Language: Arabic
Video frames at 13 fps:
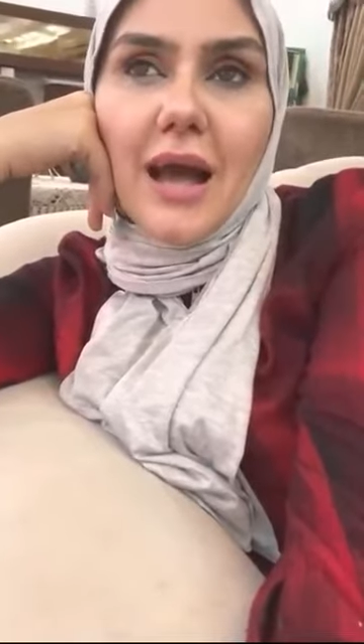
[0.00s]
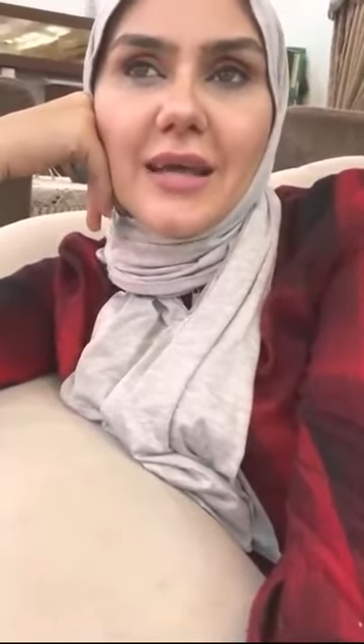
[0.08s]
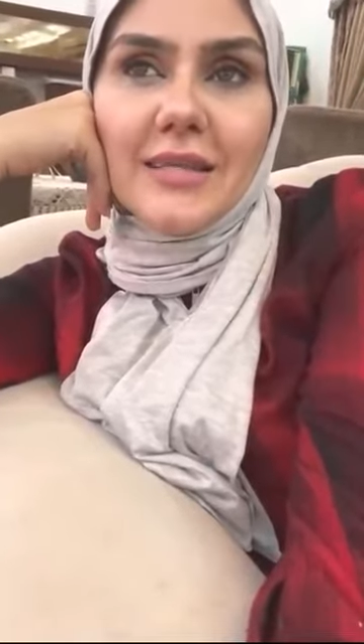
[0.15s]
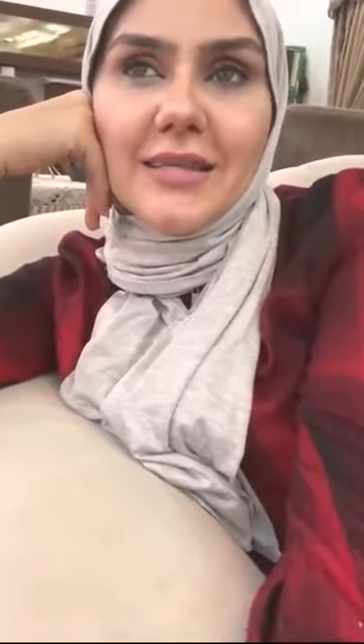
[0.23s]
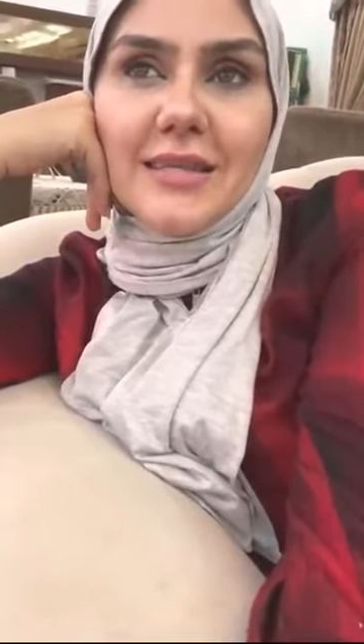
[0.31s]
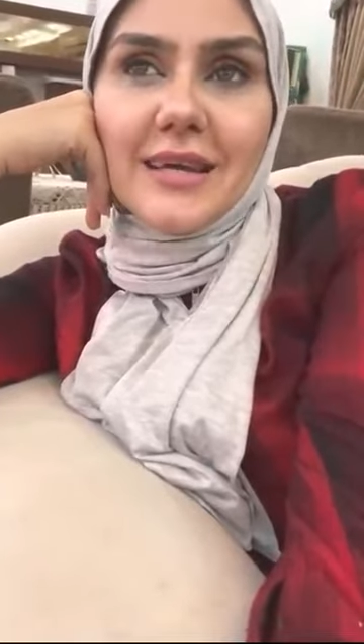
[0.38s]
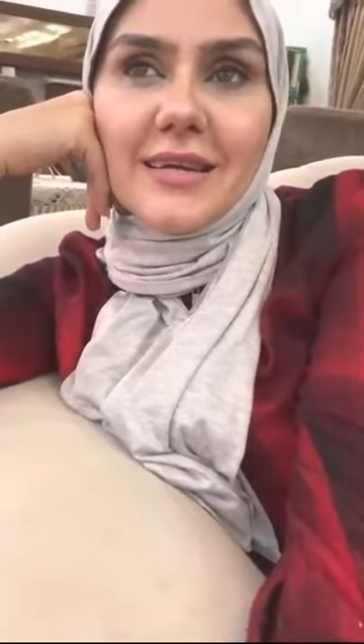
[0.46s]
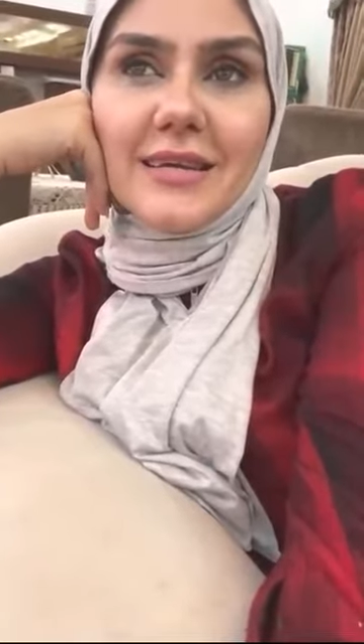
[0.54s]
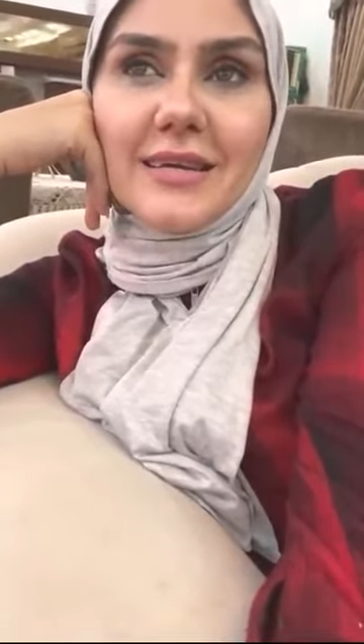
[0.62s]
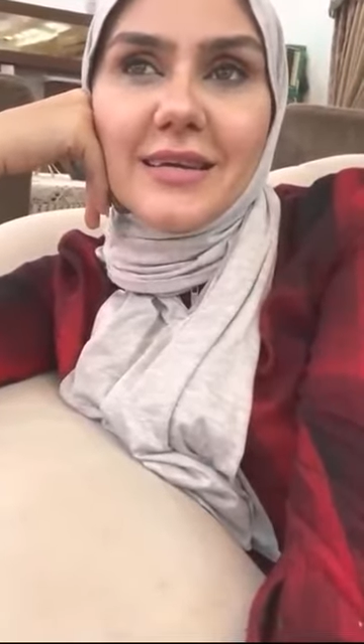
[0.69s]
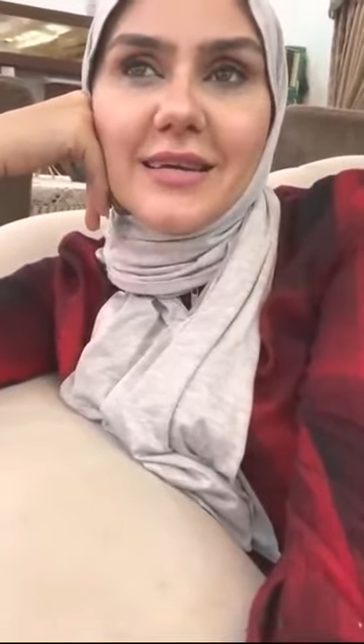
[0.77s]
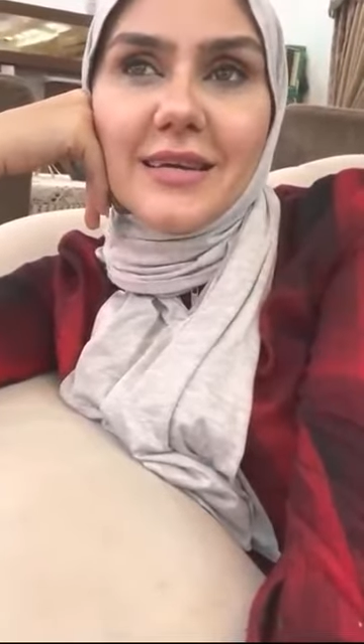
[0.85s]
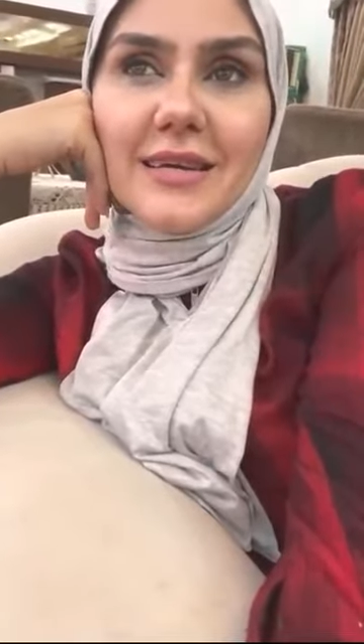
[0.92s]
عندك
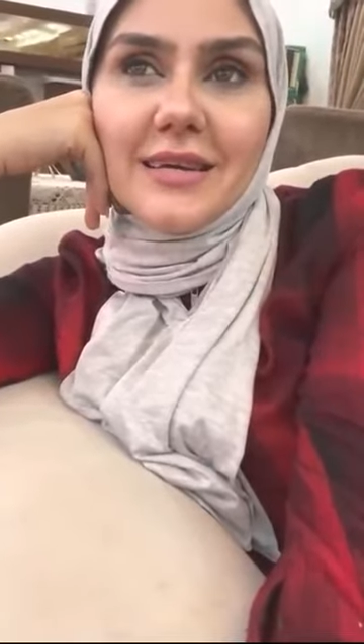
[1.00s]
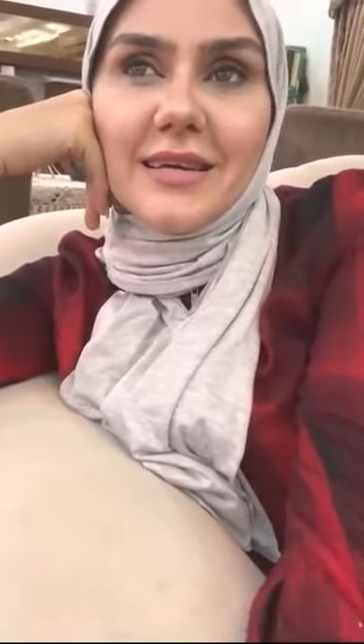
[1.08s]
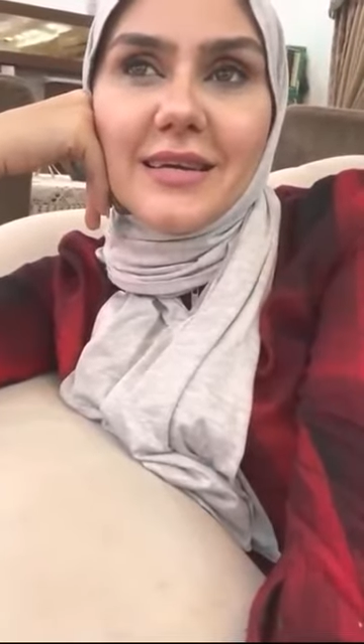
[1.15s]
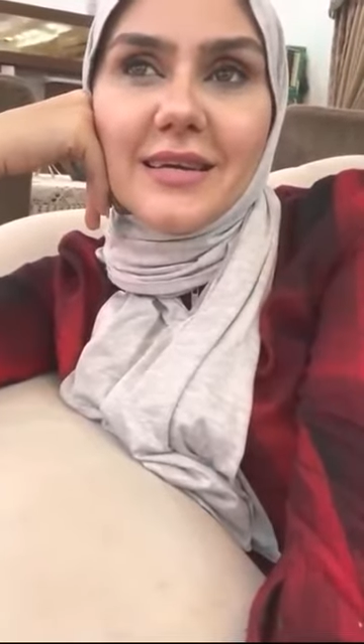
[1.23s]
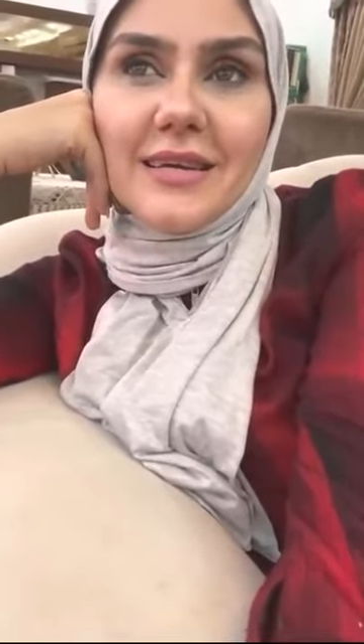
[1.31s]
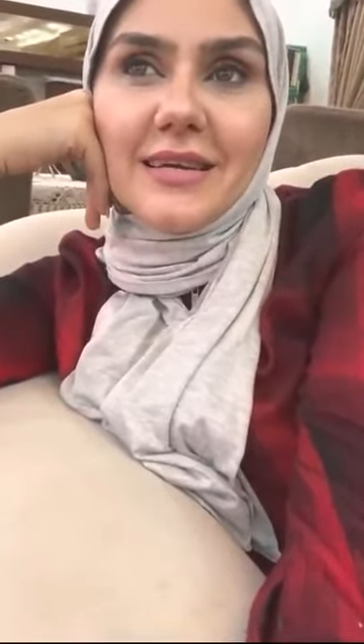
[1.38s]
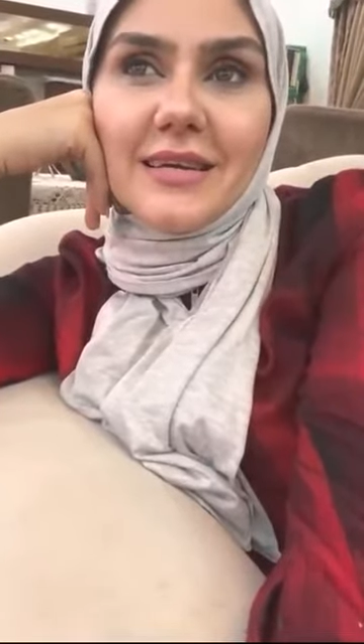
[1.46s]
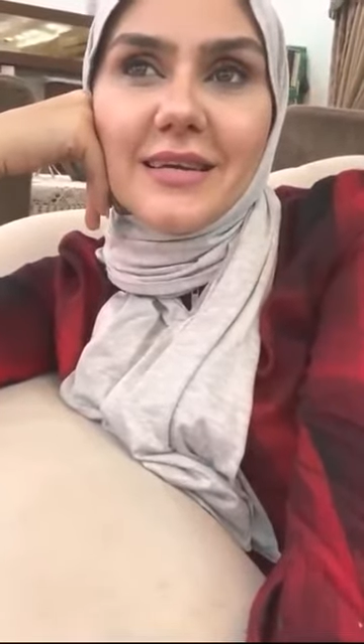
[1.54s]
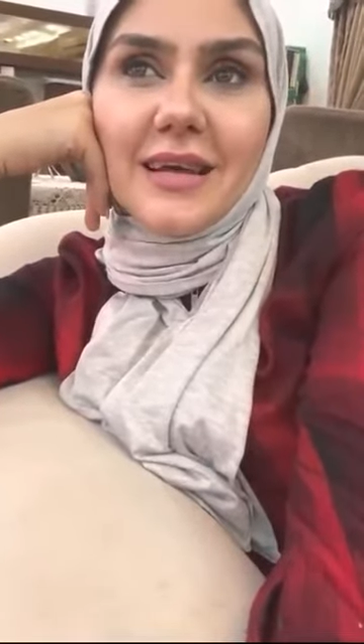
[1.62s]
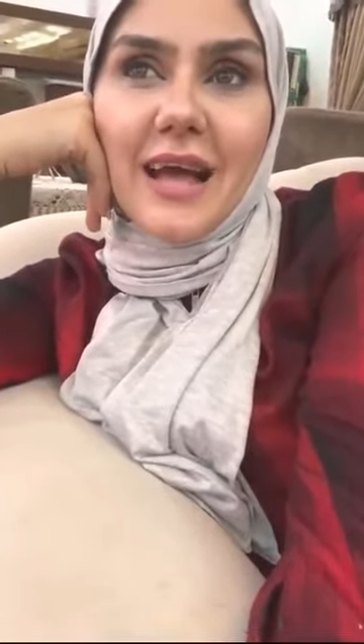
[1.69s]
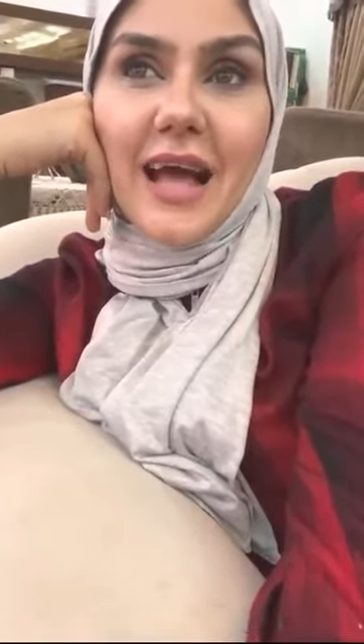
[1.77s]
آه